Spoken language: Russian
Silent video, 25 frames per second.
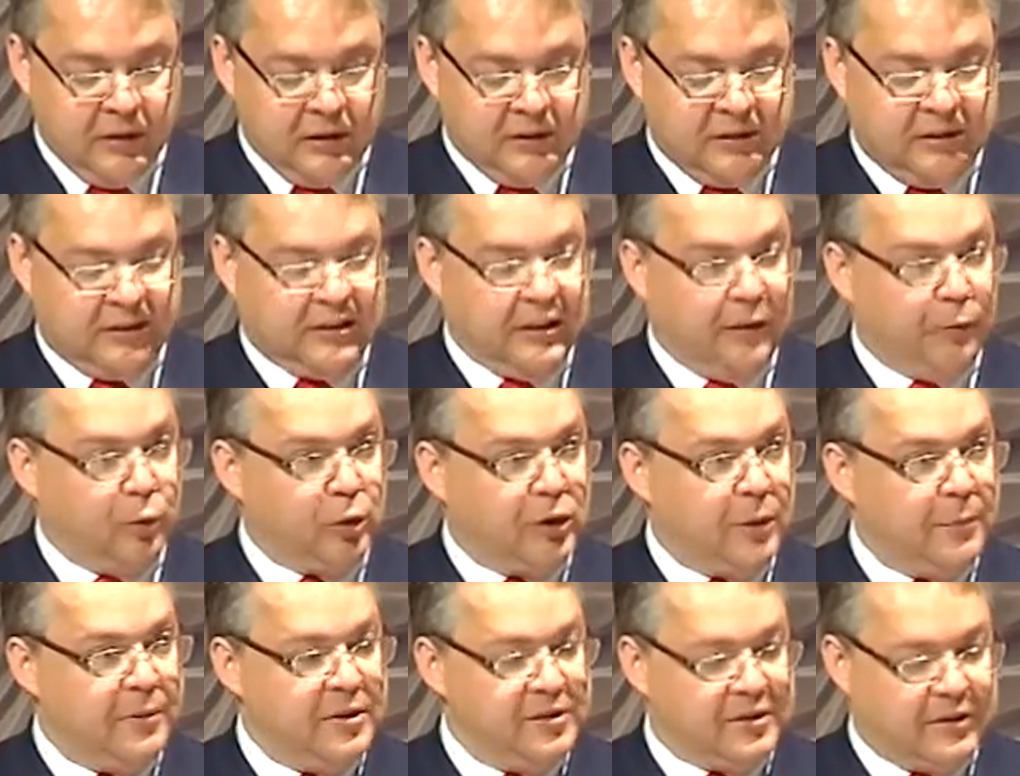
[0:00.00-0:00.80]
с
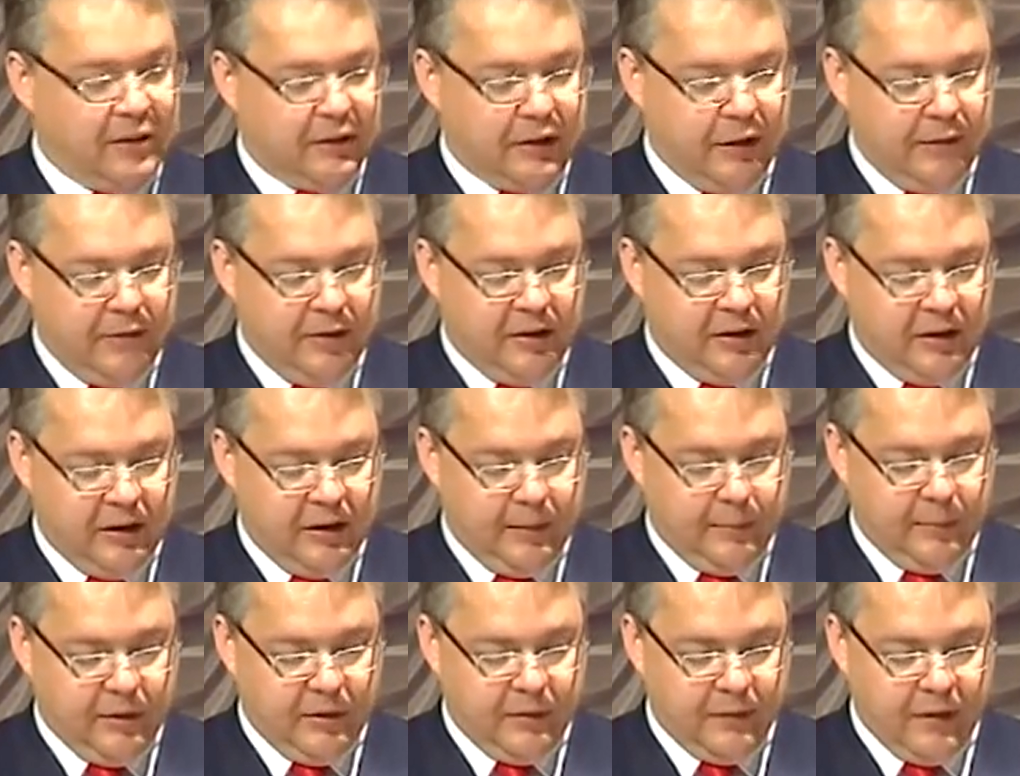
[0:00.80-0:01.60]

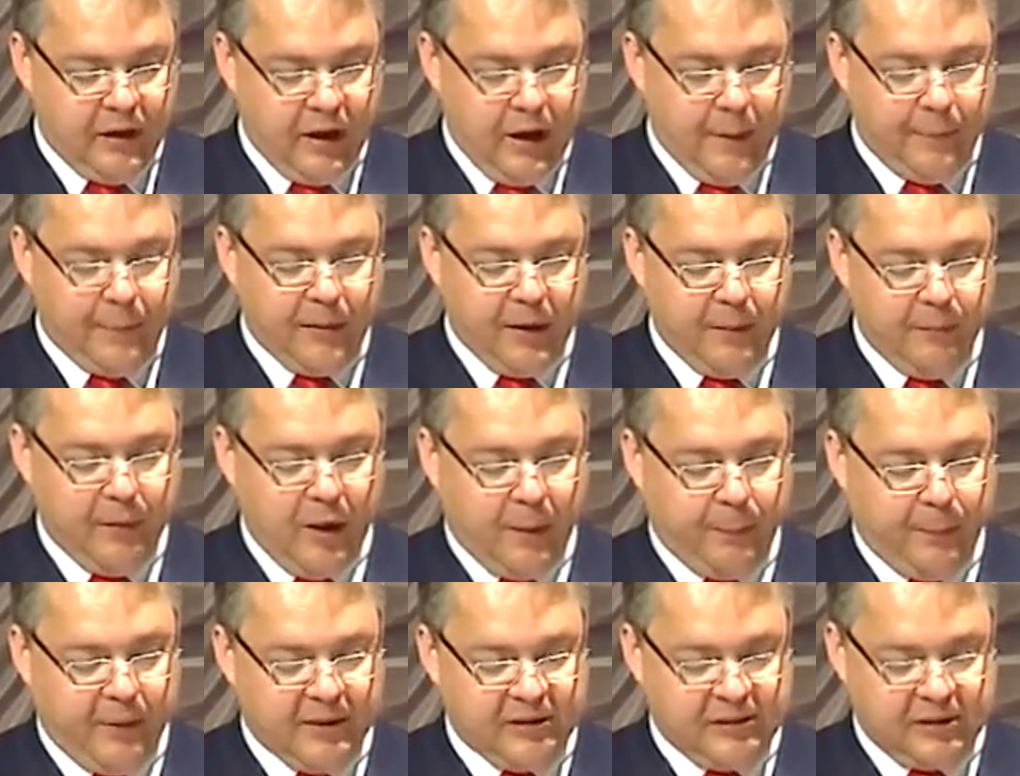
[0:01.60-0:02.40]
заводами-изготовителями о
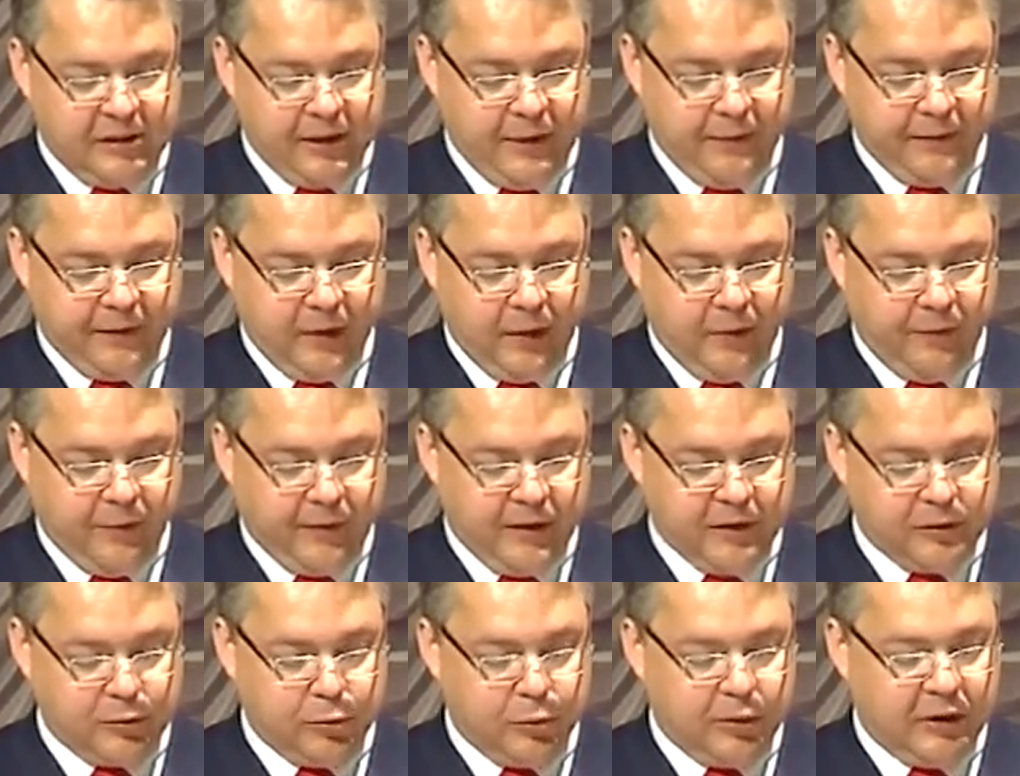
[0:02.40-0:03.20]
прямых поставках в
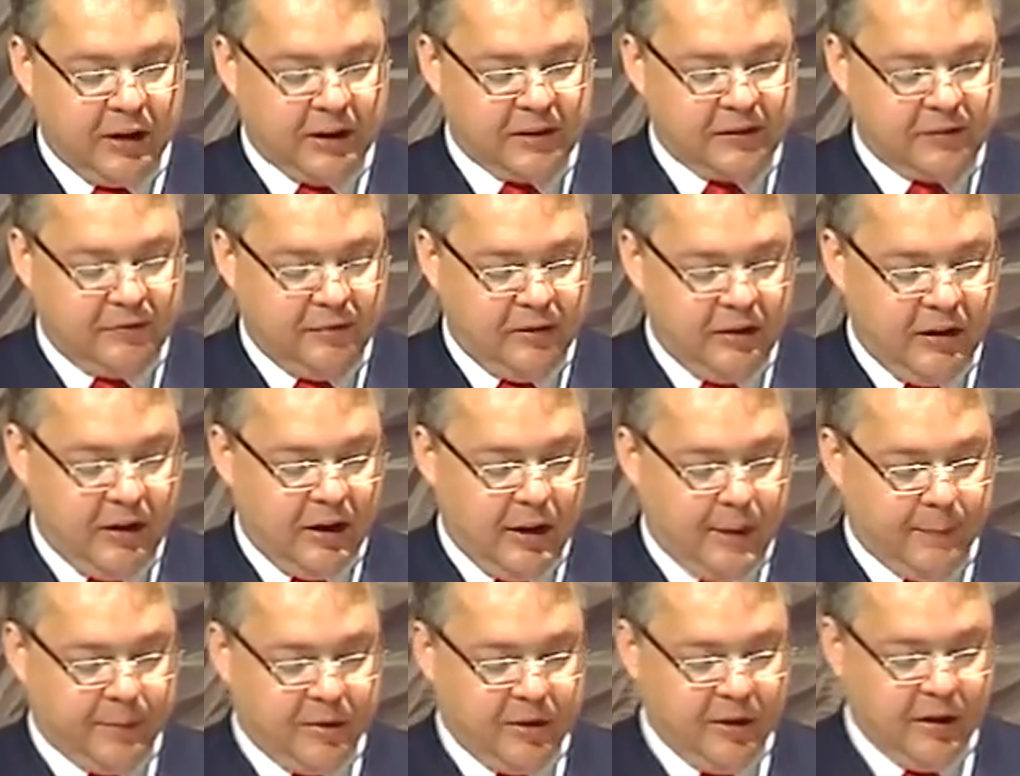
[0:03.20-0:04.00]
государственные
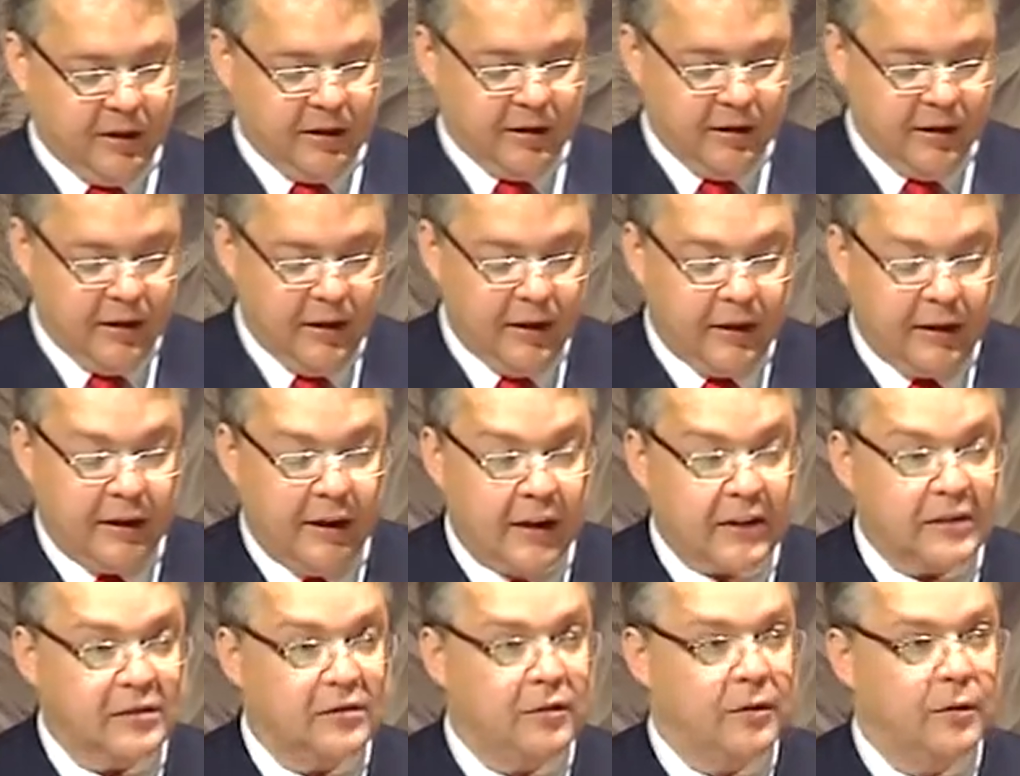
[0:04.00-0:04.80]
аптеки
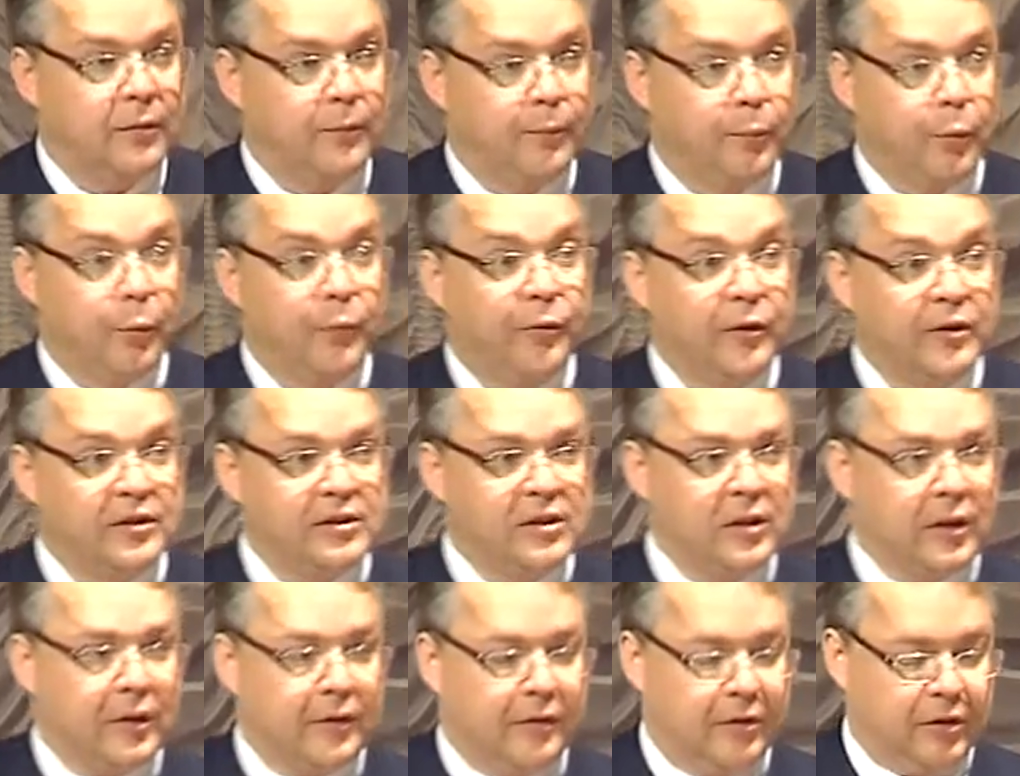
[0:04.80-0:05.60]
лекарств по
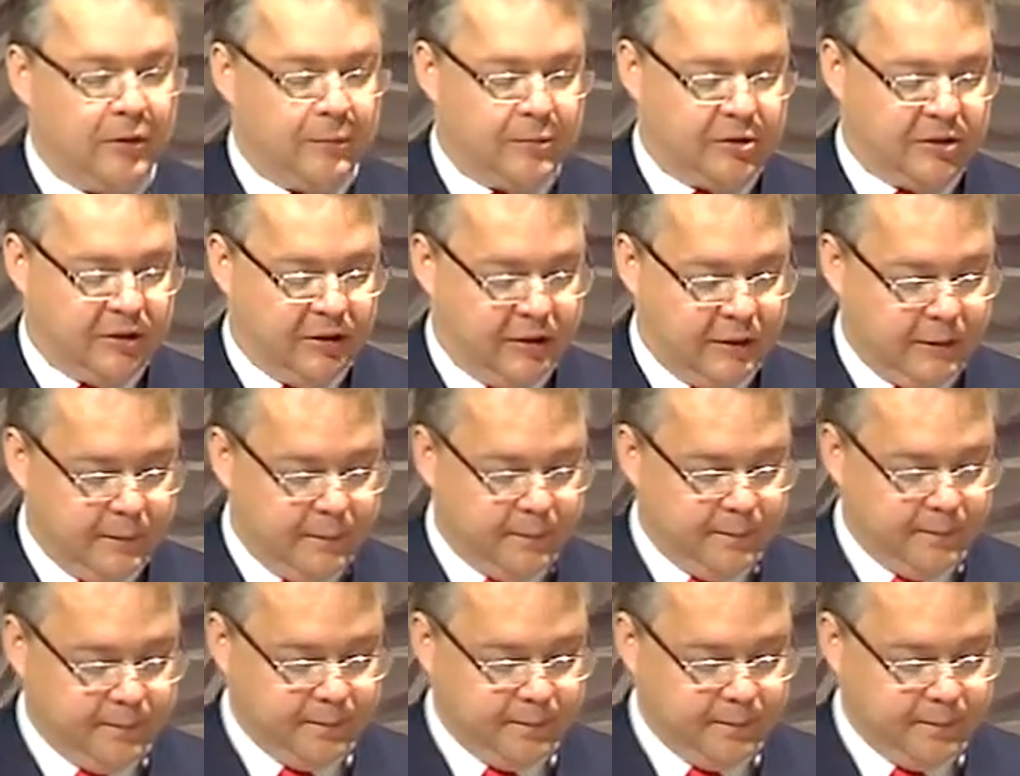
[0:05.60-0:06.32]
фиксированным ценам.